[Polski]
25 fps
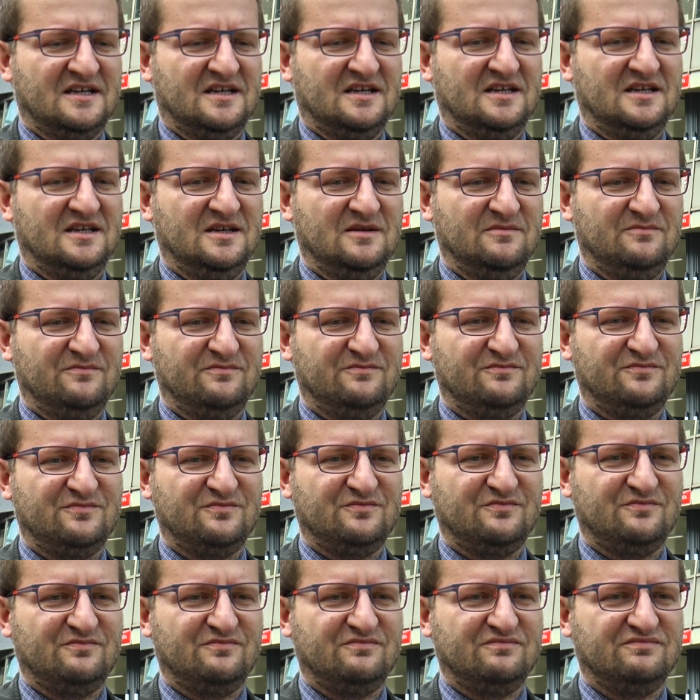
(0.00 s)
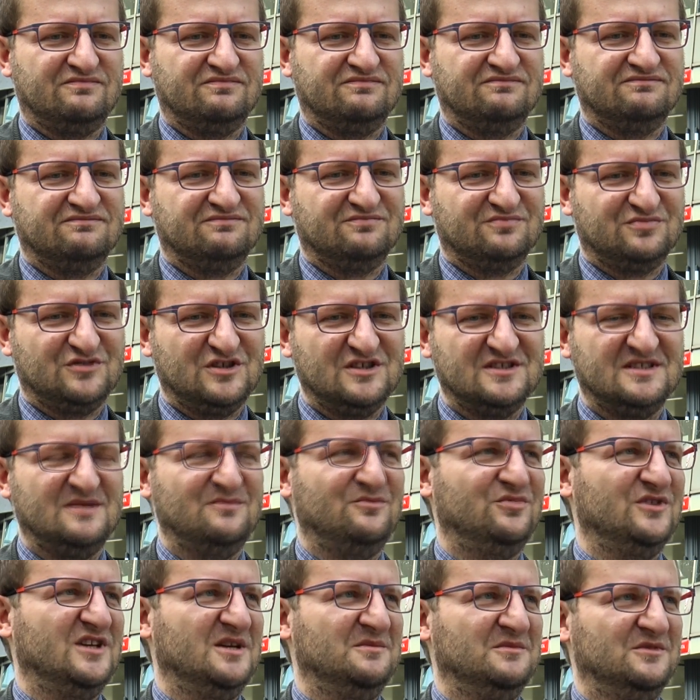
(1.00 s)
E,
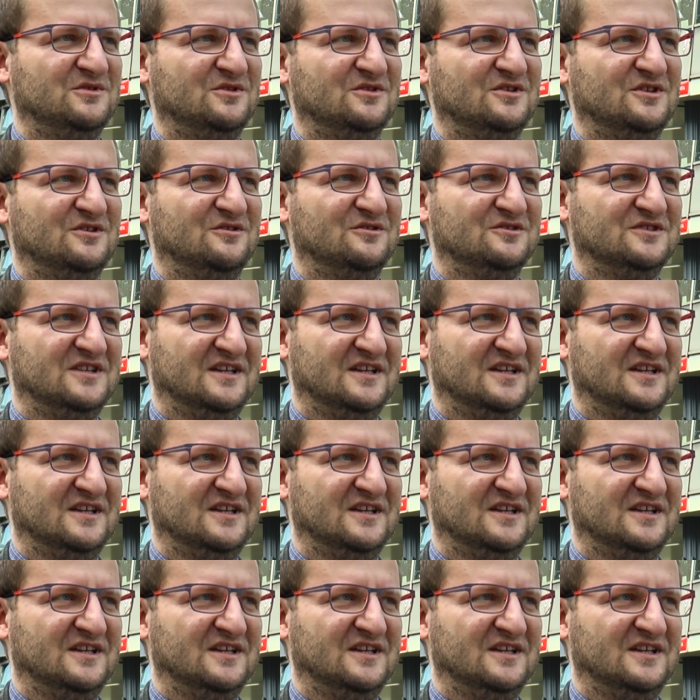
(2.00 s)
przystępujemy do tego